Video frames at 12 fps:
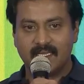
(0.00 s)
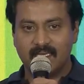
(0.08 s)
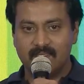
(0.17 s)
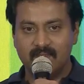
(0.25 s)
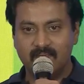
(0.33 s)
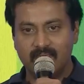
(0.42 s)

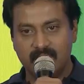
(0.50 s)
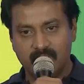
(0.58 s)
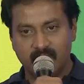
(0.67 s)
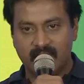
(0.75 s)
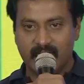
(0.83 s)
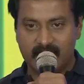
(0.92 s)
కాదు ఇదో
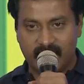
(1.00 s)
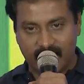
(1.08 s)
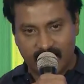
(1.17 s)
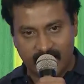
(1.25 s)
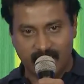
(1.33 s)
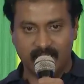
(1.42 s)
గట్టి
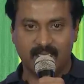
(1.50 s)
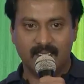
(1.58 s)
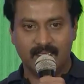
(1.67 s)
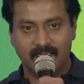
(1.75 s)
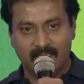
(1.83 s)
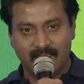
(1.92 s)
కథ
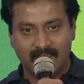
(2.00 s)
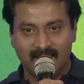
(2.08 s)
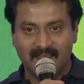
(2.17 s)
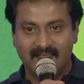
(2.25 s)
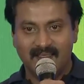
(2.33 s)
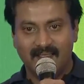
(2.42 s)

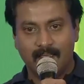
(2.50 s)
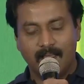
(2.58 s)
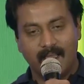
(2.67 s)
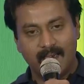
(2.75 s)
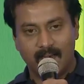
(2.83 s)
అని